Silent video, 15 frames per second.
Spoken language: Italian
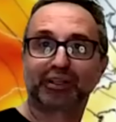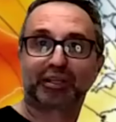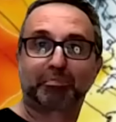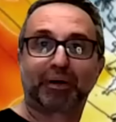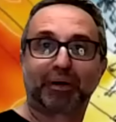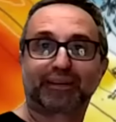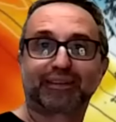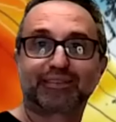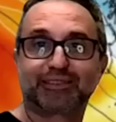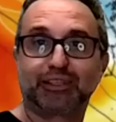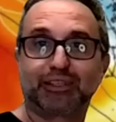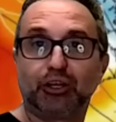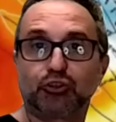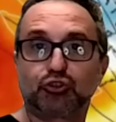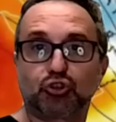da qualche parte,
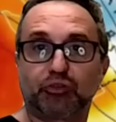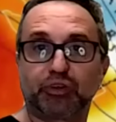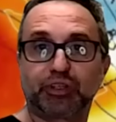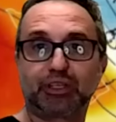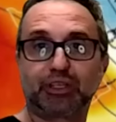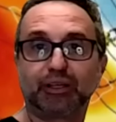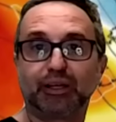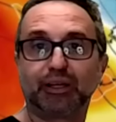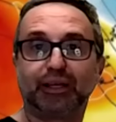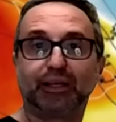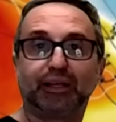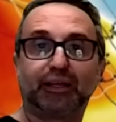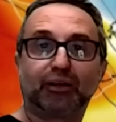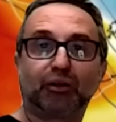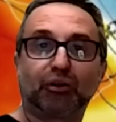sì, giovedì,
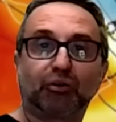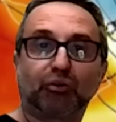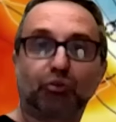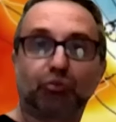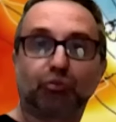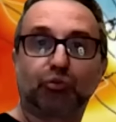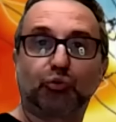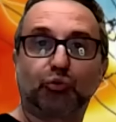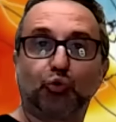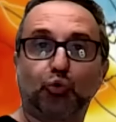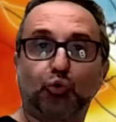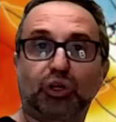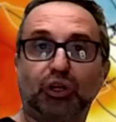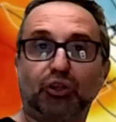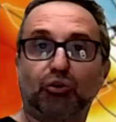
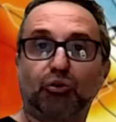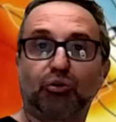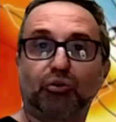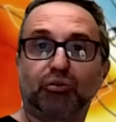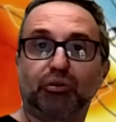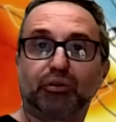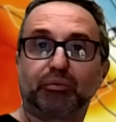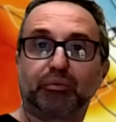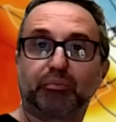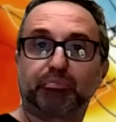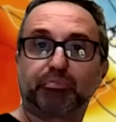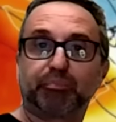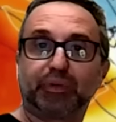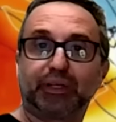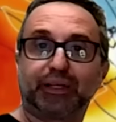nucleo
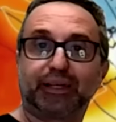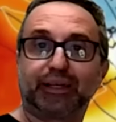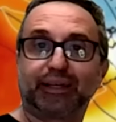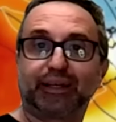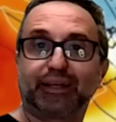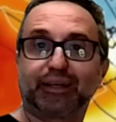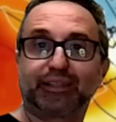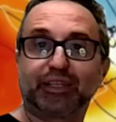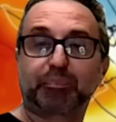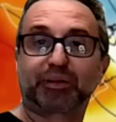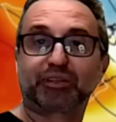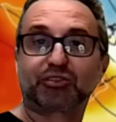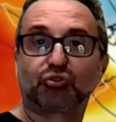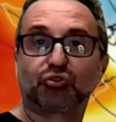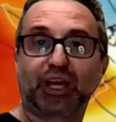eh,
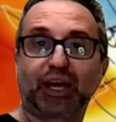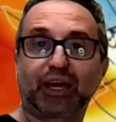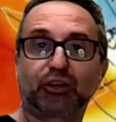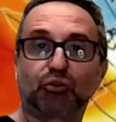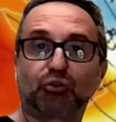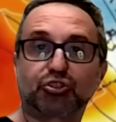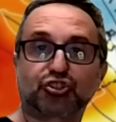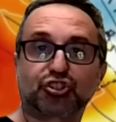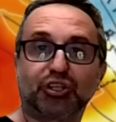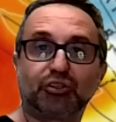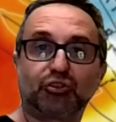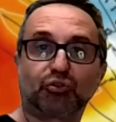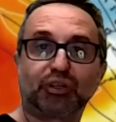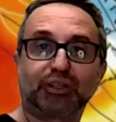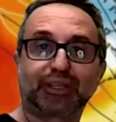depressionario al
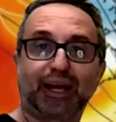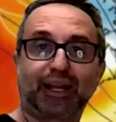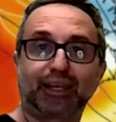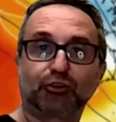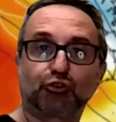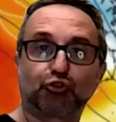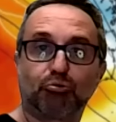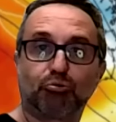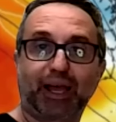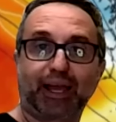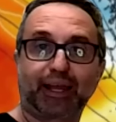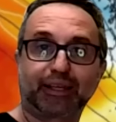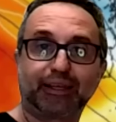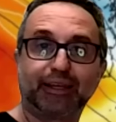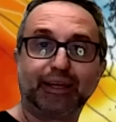centro Italia.
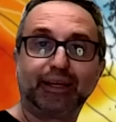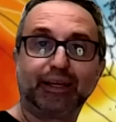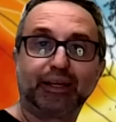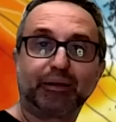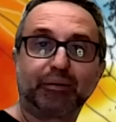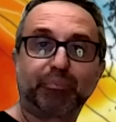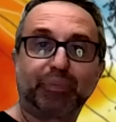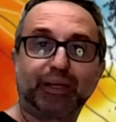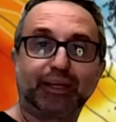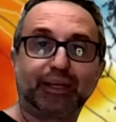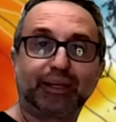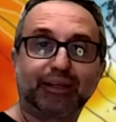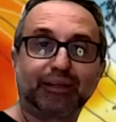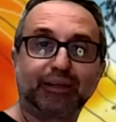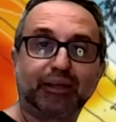Domani
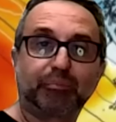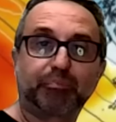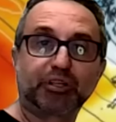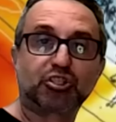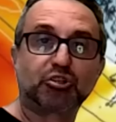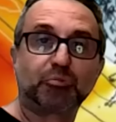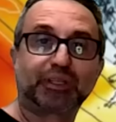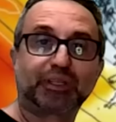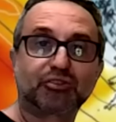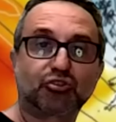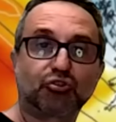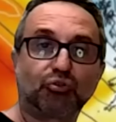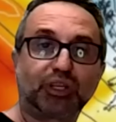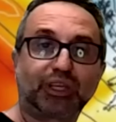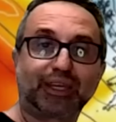eh,
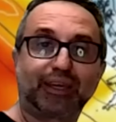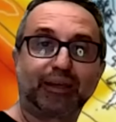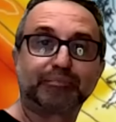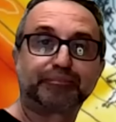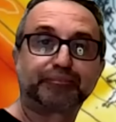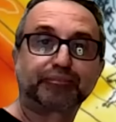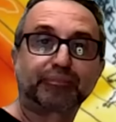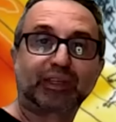precipitazioni che